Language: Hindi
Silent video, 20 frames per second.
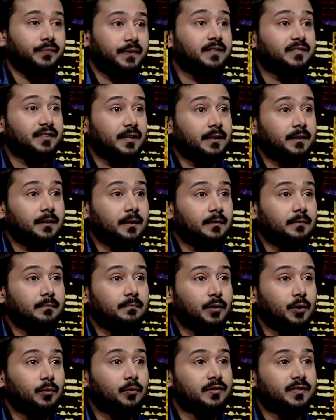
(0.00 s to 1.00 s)
फेयर सही था
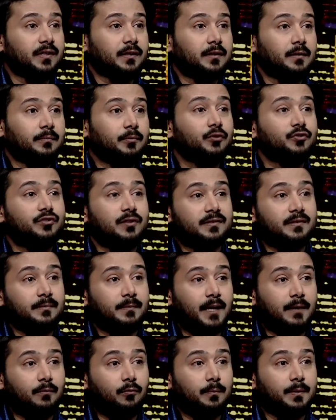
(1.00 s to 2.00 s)
बिल्कुल सही था बिकॉज जैसे
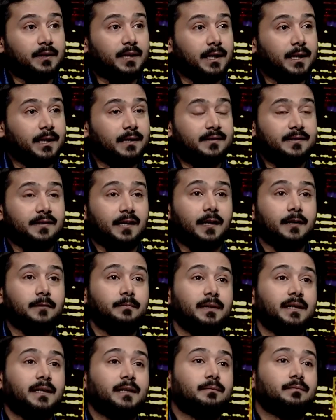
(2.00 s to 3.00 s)
मैंने आपको बताया स्टार्ट
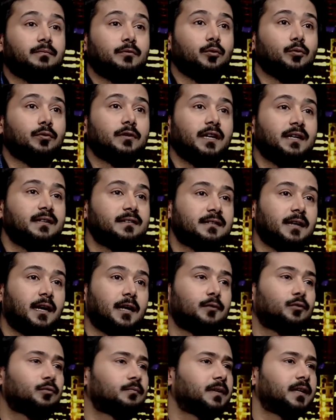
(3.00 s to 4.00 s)
में कि दो ढाई
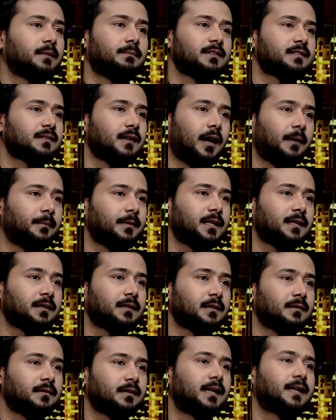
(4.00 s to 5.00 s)
साल तो मेरे पास काम ही नहीं
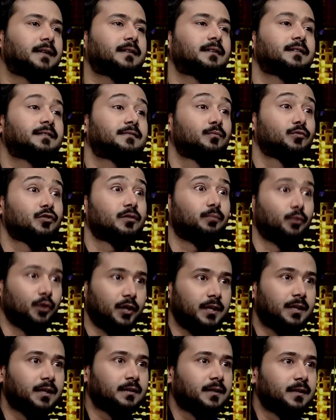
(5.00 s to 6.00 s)
था डायरेक्टर्स मुझे
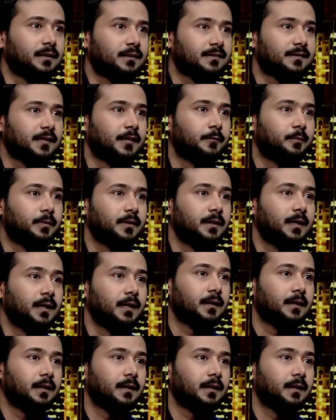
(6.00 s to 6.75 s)
बुली करते थे सेट पे